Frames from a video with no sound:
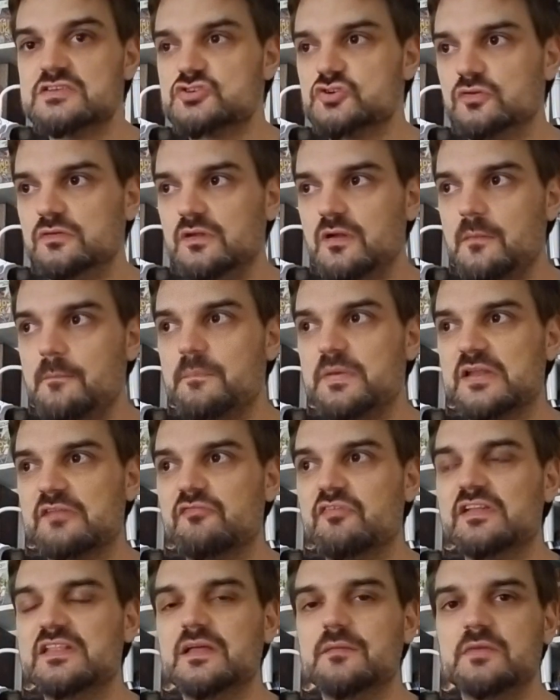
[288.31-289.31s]
son
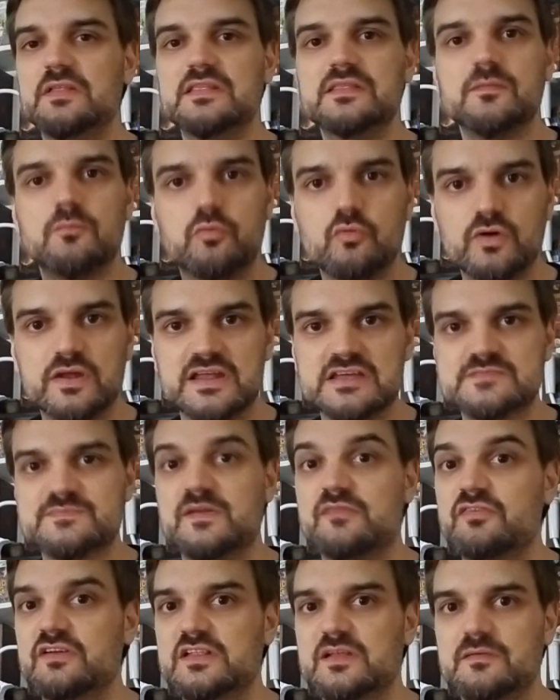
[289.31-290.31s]
perfectamente buenas,
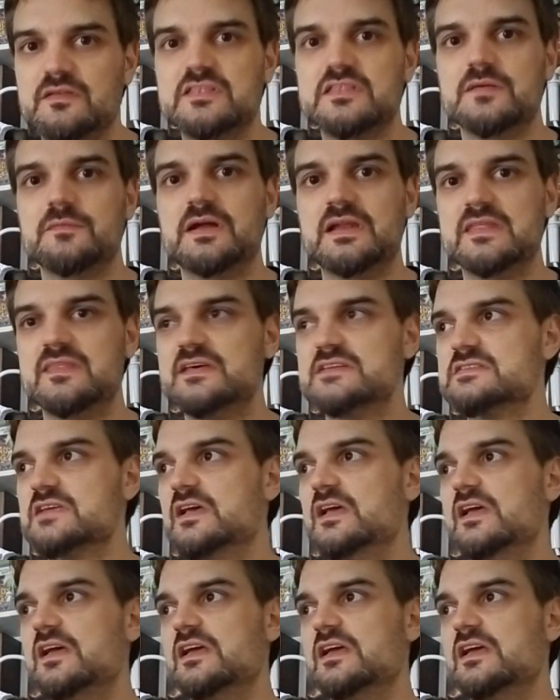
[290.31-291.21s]
perfectamente válidas,